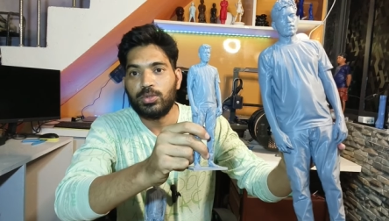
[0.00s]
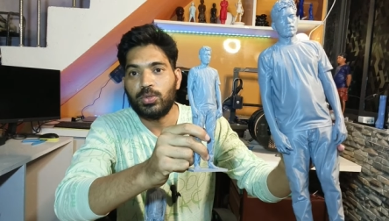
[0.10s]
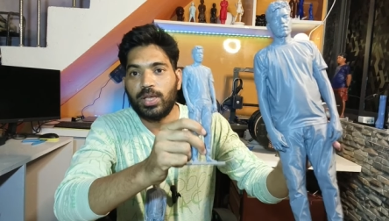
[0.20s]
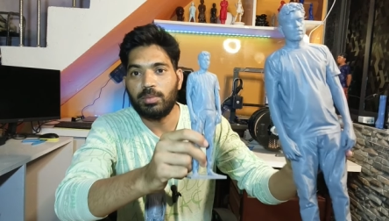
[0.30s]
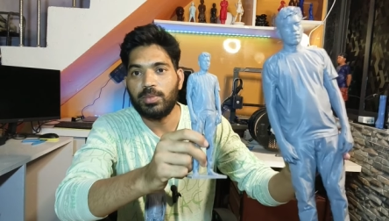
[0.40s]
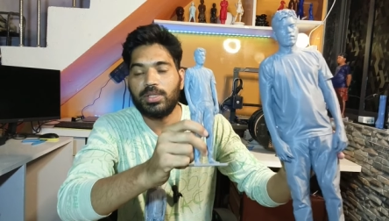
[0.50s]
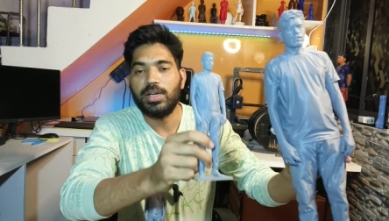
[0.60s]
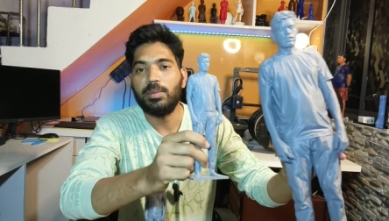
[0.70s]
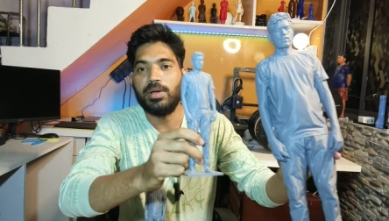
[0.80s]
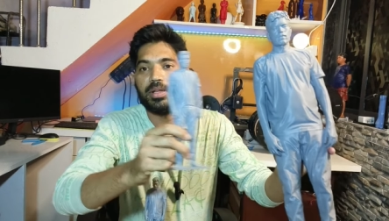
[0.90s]
सो ये हमने
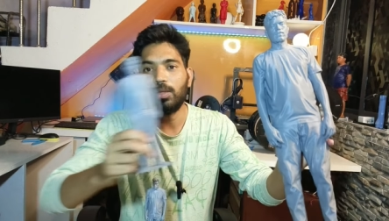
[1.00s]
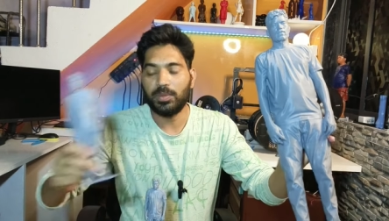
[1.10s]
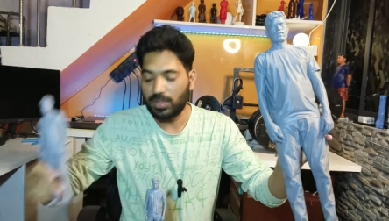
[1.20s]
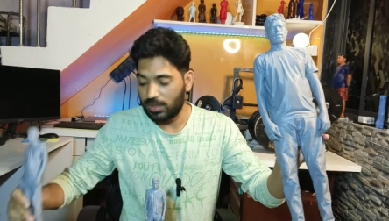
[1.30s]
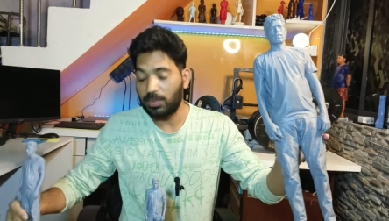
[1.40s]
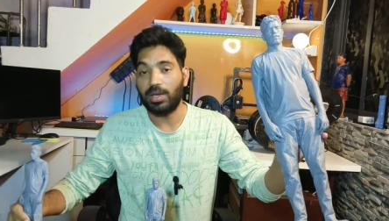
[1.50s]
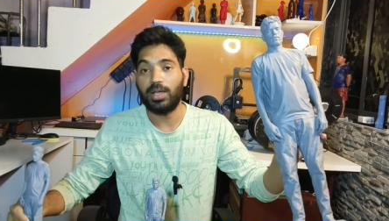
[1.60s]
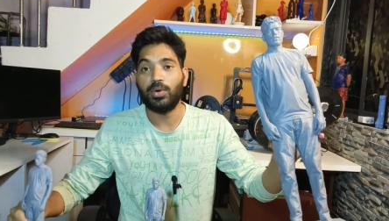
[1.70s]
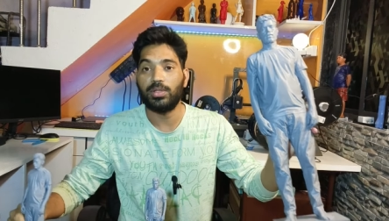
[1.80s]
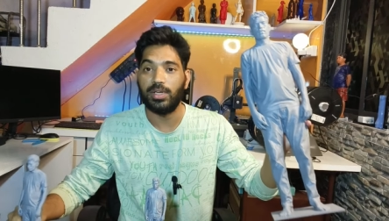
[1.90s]
थ्री प्रिंटर की मदद से
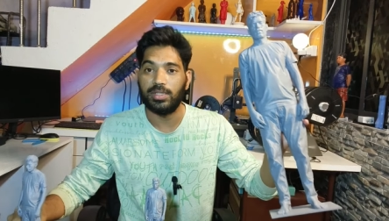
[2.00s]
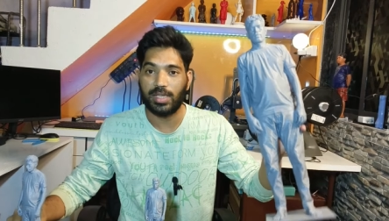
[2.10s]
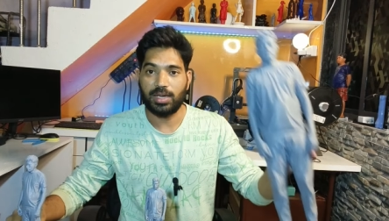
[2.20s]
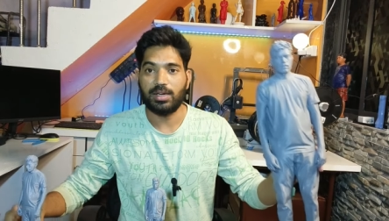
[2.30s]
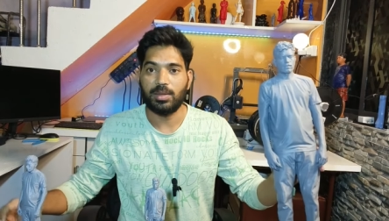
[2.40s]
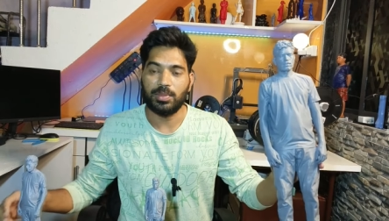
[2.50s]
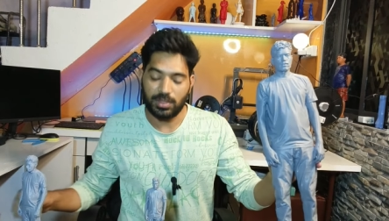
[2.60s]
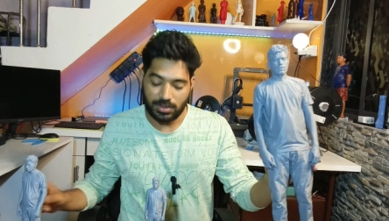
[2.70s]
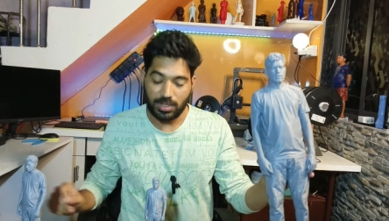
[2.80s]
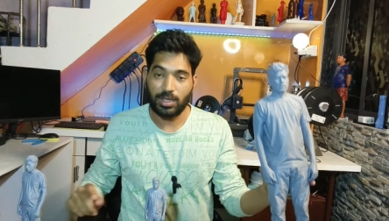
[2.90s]
बनाया और थ्री स्कैनर की
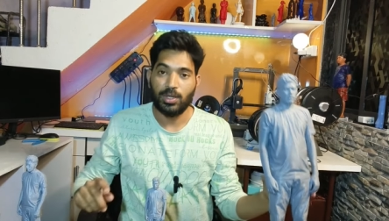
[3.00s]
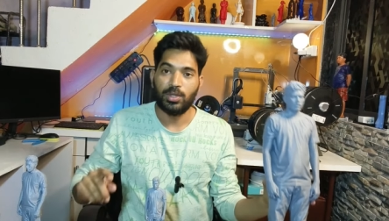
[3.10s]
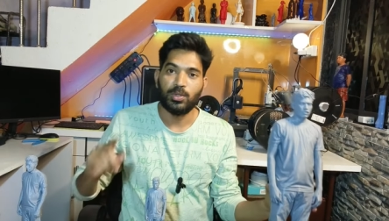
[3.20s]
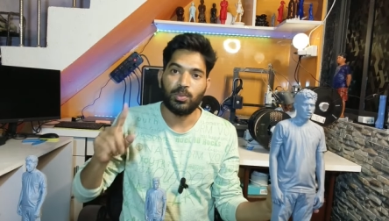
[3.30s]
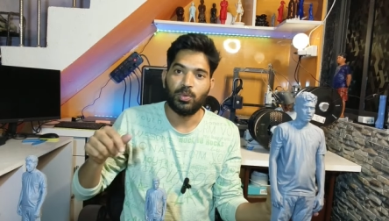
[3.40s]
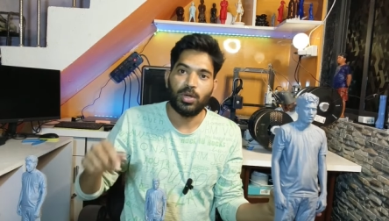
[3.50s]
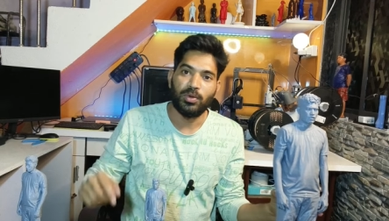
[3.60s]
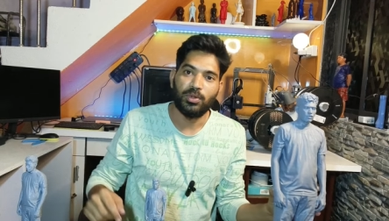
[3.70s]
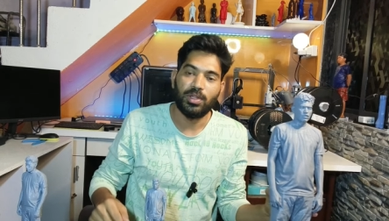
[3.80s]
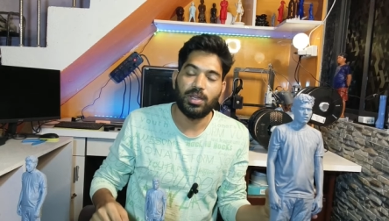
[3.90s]
मदद से तो पूरा
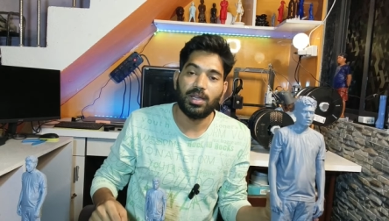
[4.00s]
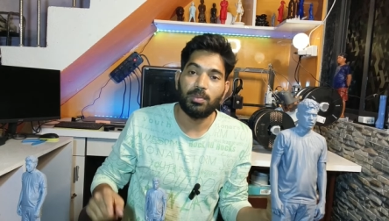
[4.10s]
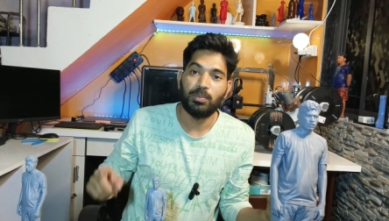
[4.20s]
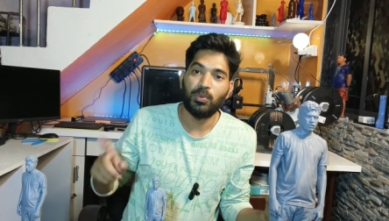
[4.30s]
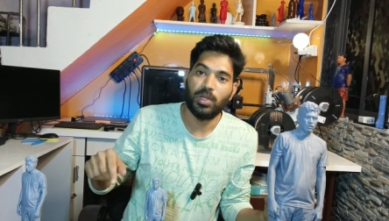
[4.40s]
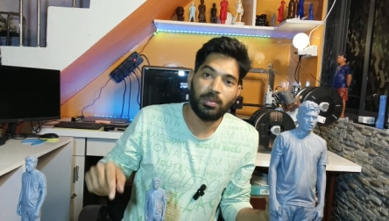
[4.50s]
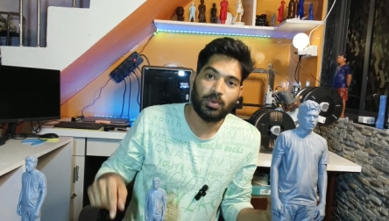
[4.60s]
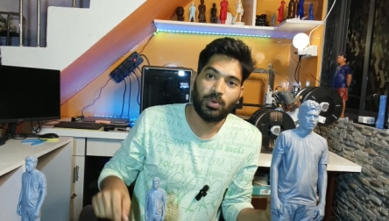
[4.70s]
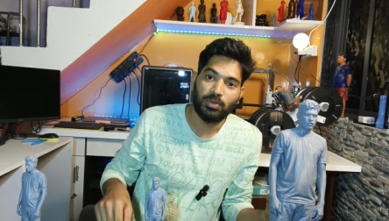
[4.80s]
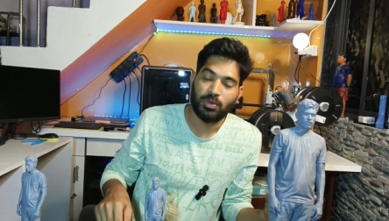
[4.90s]
वीडियो देखना हम पूरी
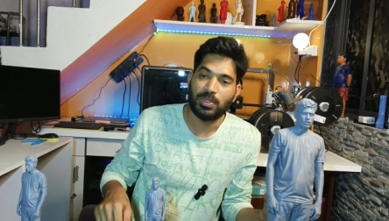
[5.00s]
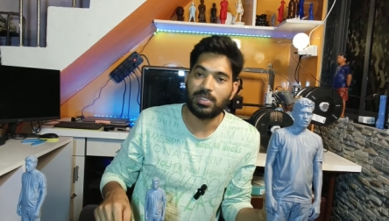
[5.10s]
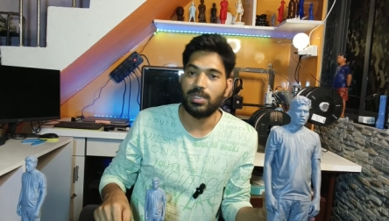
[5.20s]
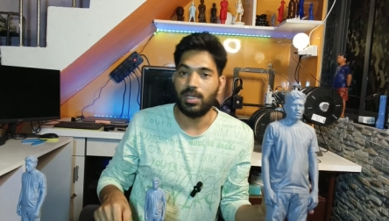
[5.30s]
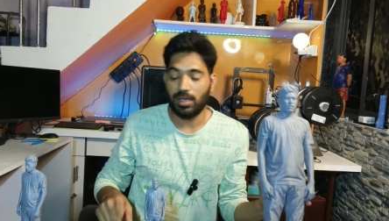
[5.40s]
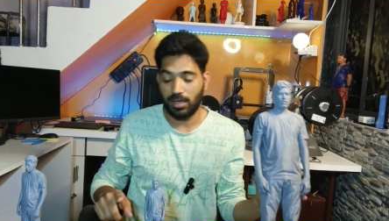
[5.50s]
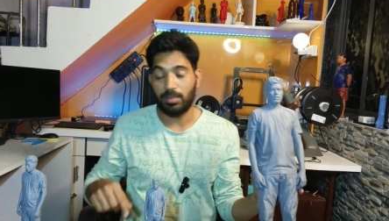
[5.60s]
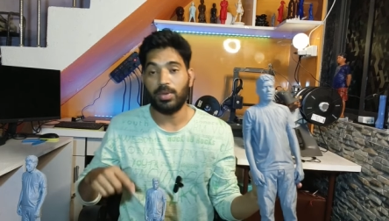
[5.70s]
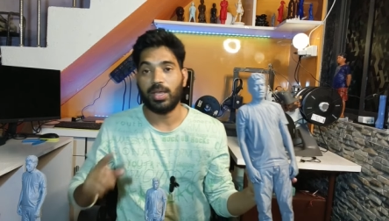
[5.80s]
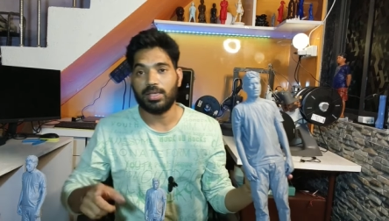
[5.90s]
आपको इन्फॉर्मेशन देंगे कि
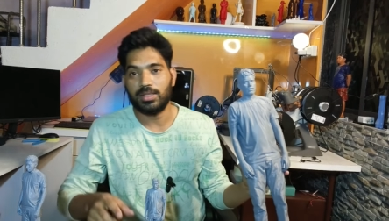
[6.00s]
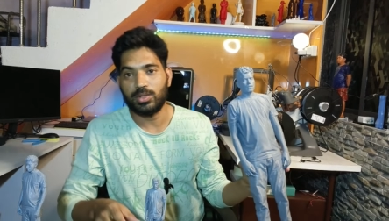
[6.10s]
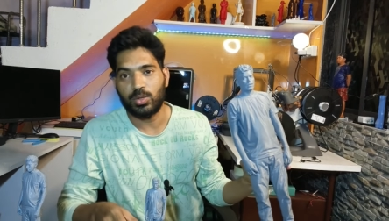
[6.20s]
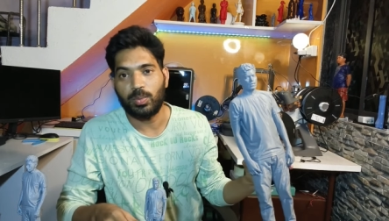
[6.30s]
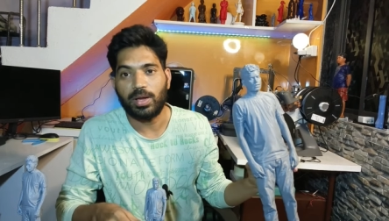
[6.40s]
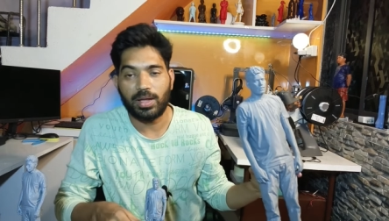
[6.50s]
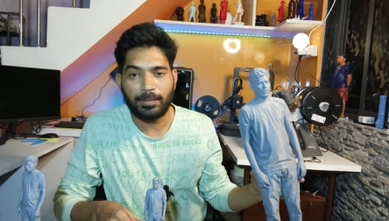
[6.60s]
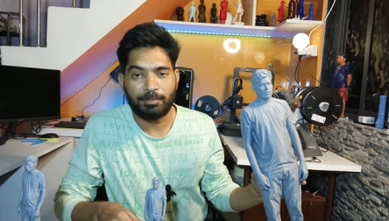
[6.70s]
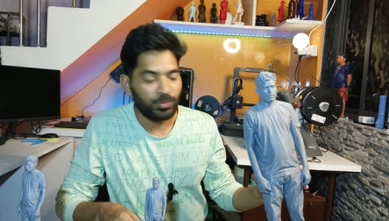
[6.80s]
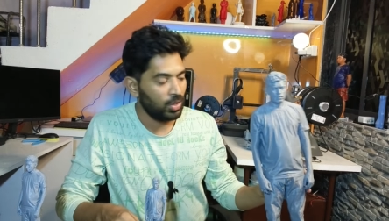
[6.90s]
हमने कैसे इसको बनाया